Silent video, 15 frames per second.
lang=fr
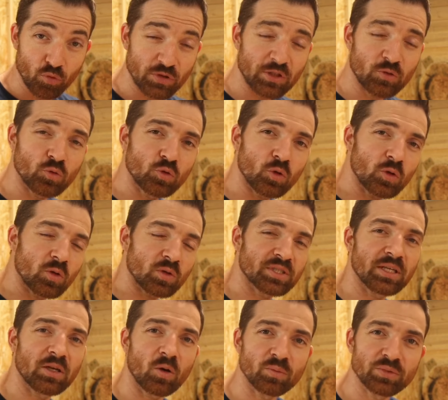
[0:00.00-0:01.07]
Pour des couteaux de
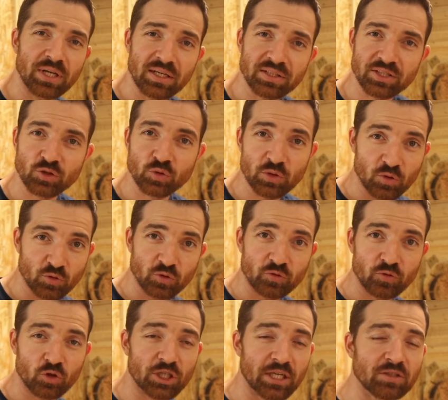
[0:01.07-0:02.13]
lancer lambda situés dans une
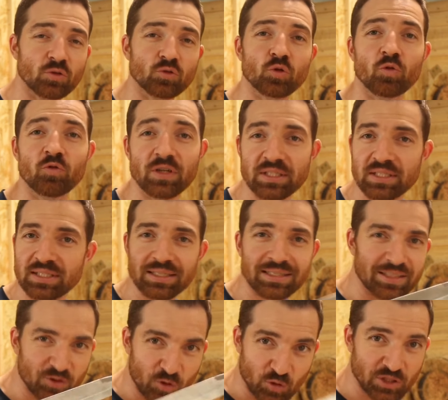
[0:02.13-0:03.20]
fourchette entre 25
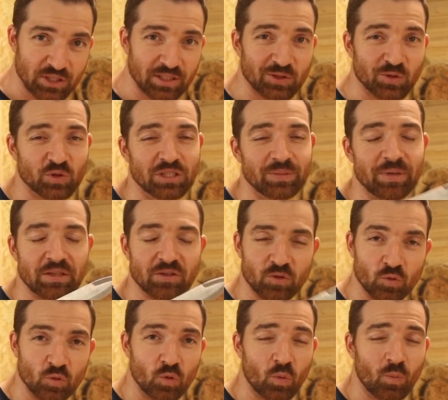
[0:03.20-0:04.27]
et 35 cm
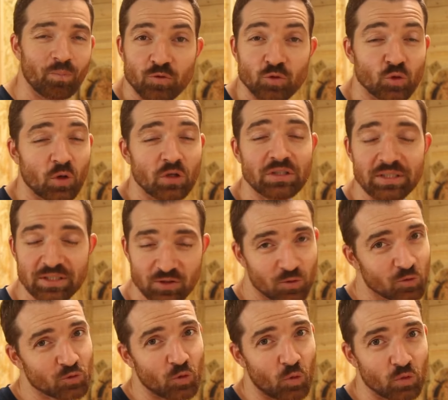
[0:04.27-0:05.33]
de long, vous aurez une
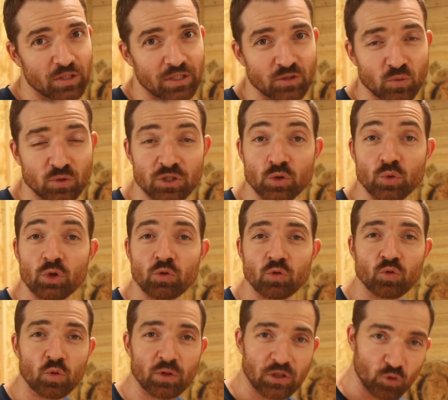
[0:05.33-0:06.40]
distance de rotation située
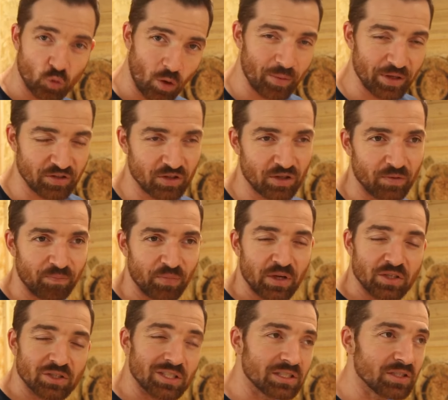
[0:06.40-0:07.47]
autour des 3 mètres,
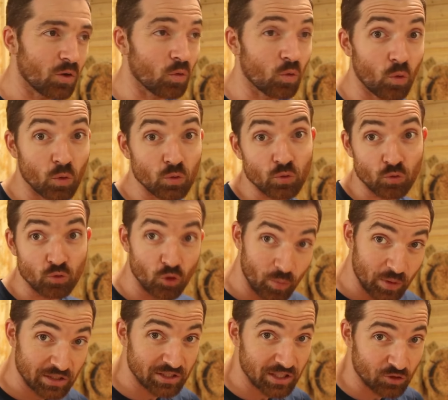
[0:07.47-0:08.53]
c'est-à-dire en gros entre
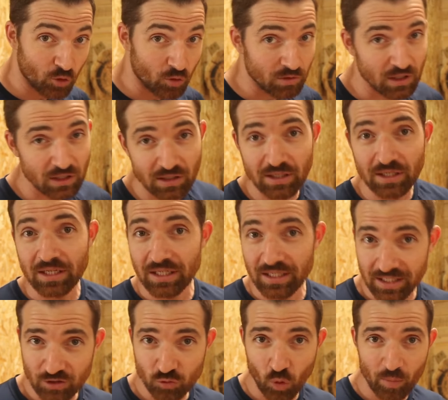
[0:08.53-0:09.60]
2,80 m
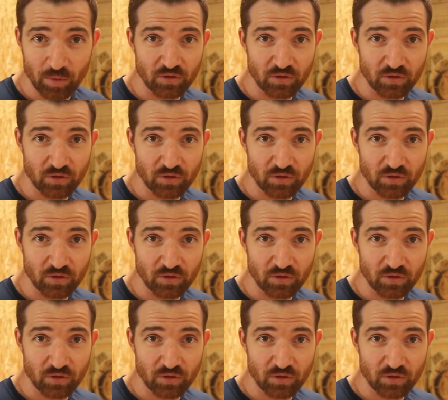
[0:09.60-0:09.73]
et 3,20